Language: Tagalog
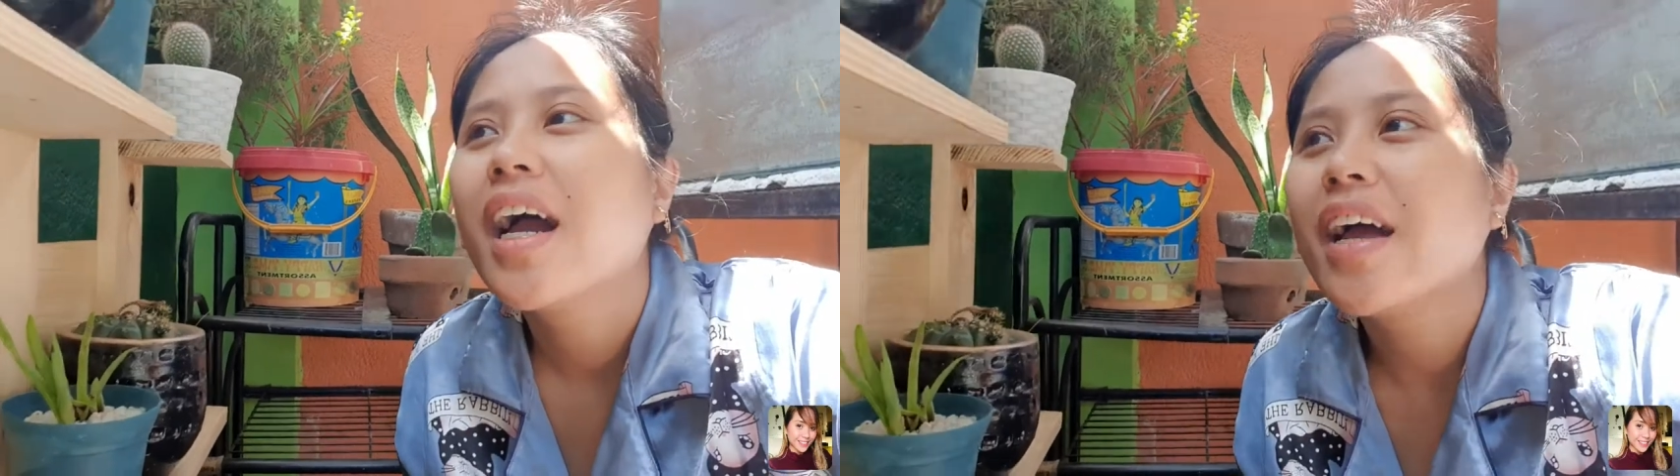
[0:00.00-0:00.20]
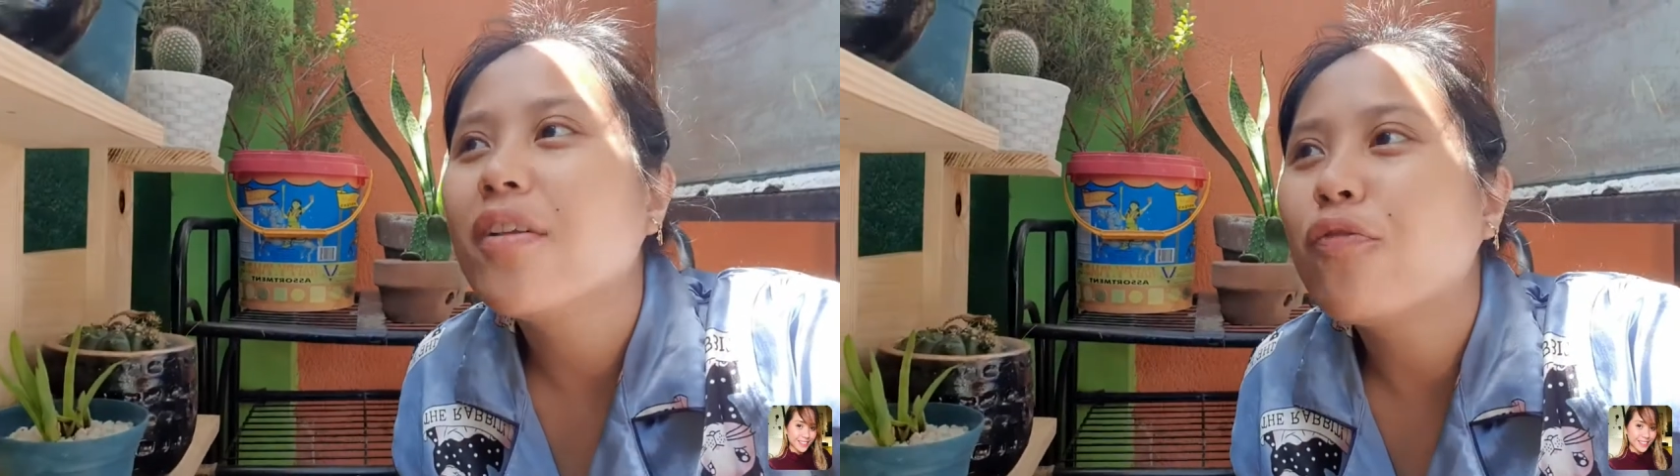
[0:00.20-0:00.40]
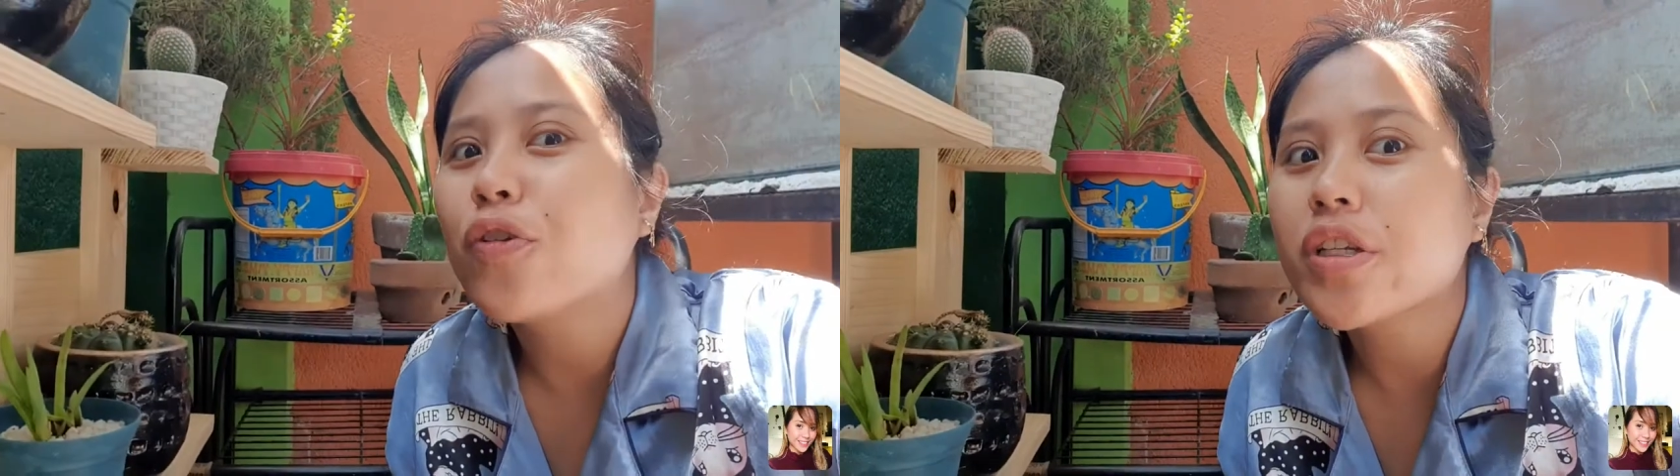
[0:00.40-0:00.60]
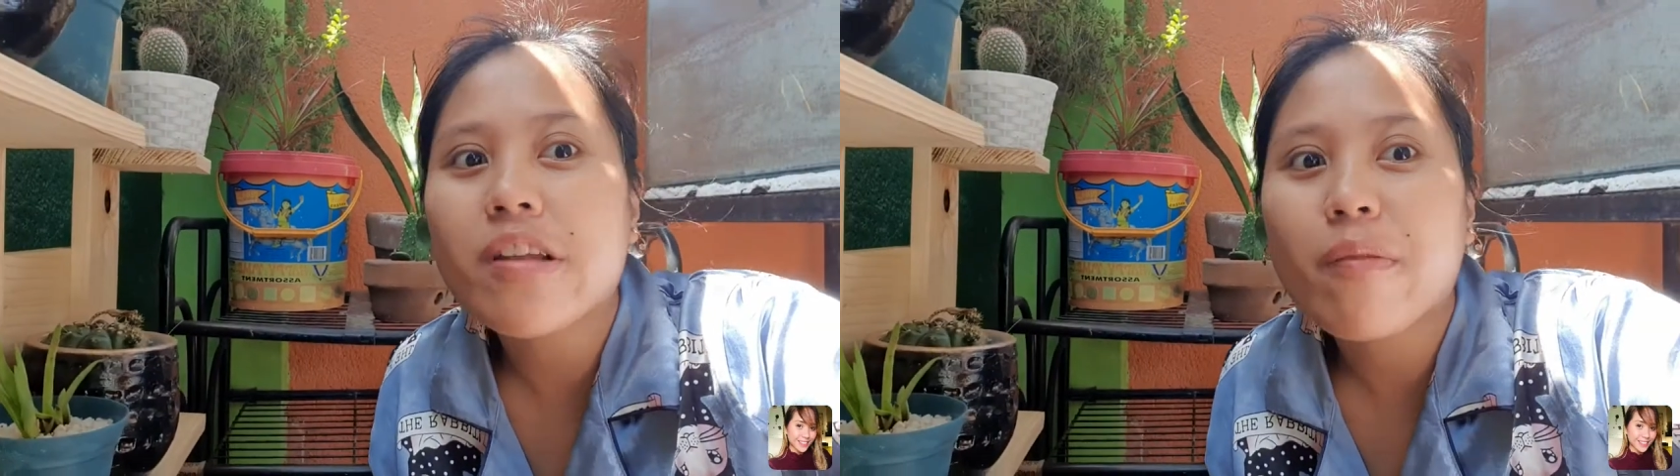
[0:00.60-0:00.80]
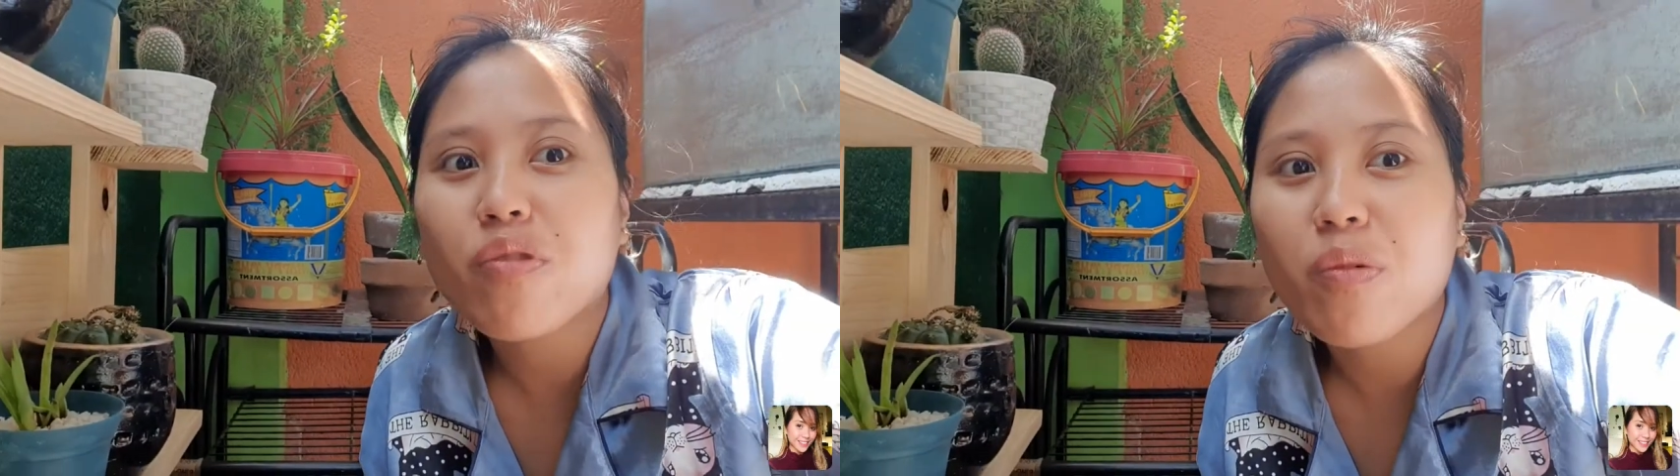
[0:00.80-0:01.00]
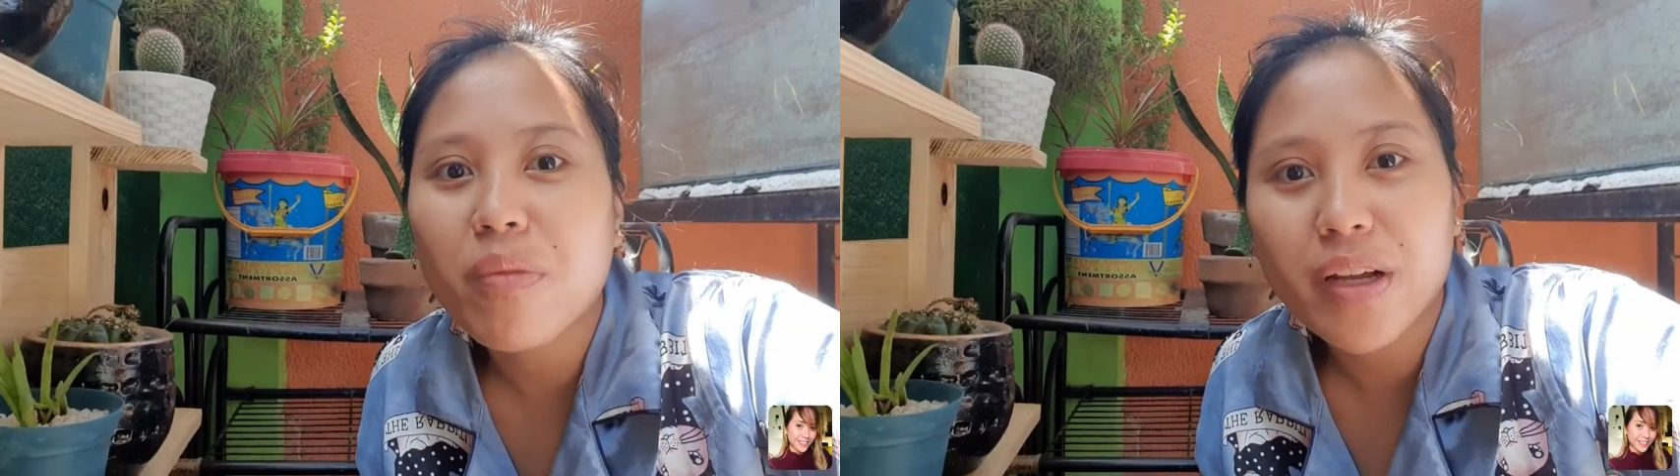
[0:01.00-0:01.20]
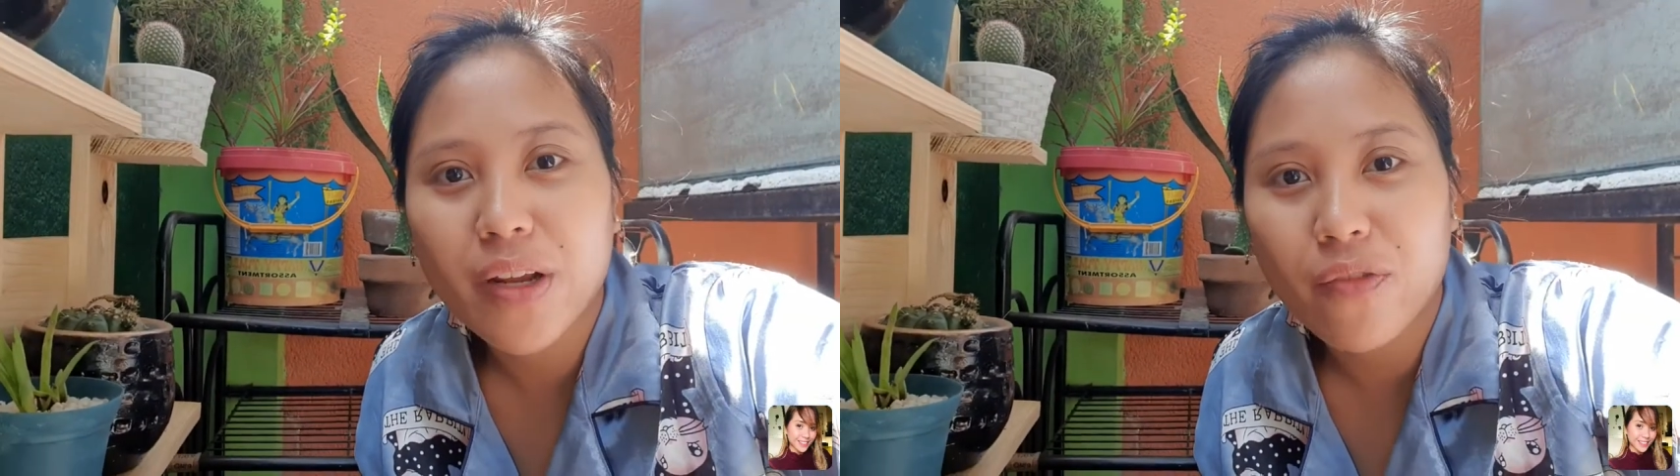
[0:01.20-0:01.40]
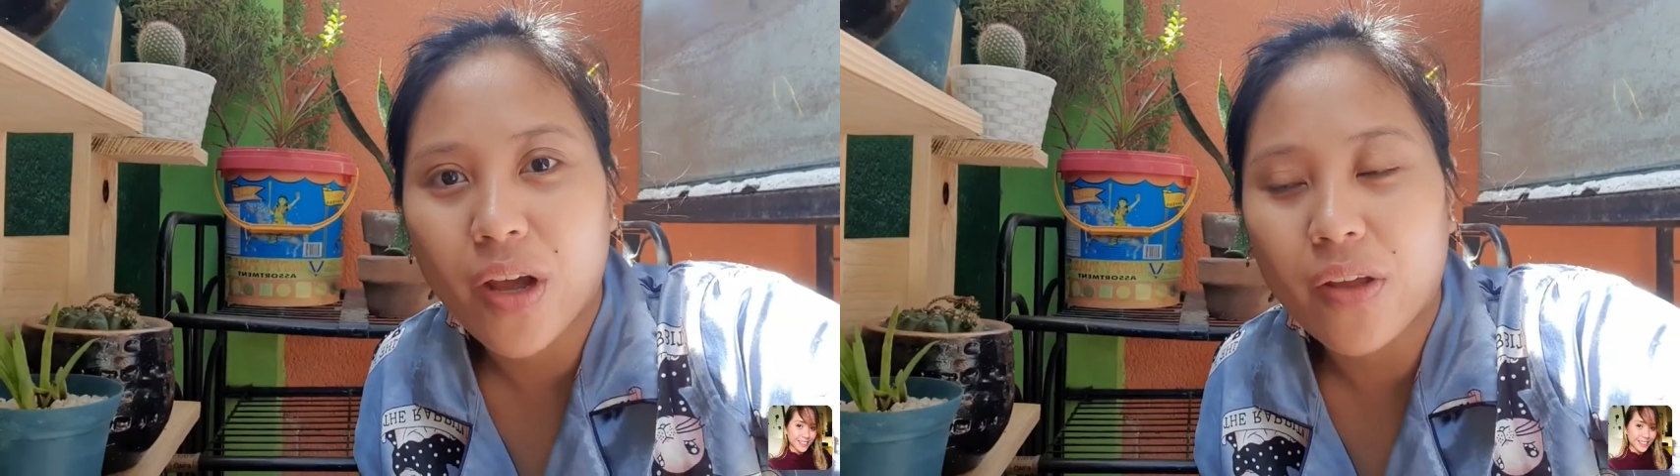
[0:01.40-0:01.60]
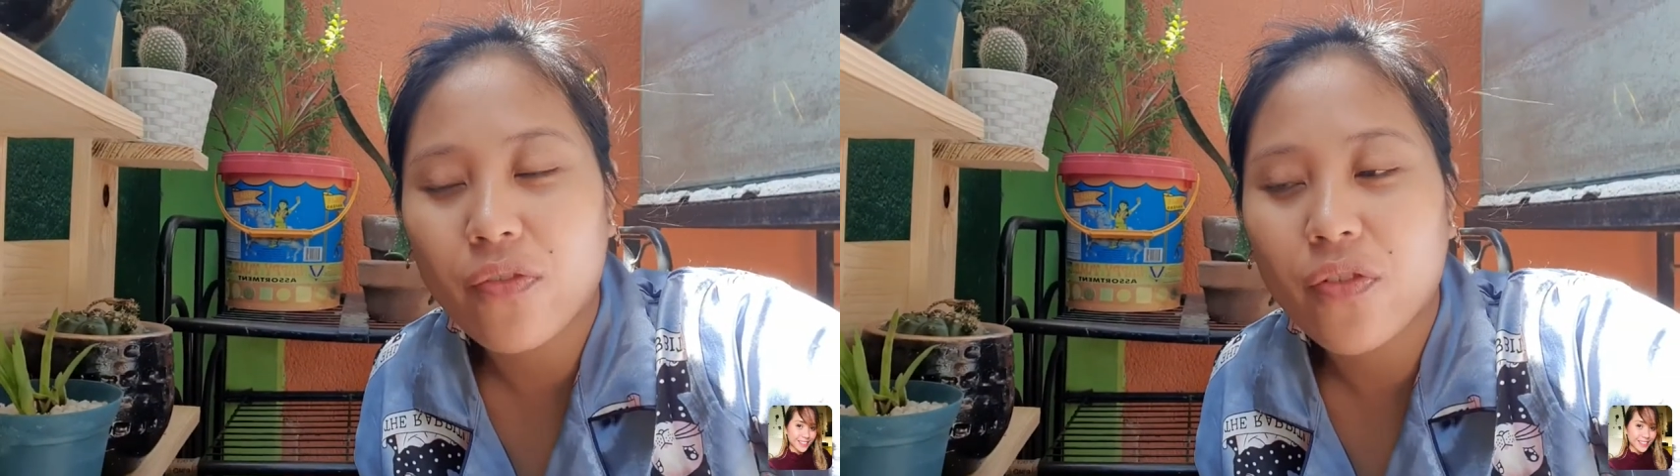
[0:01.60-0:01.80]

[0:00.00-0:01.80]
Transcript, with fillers: and first time kong mag-revive.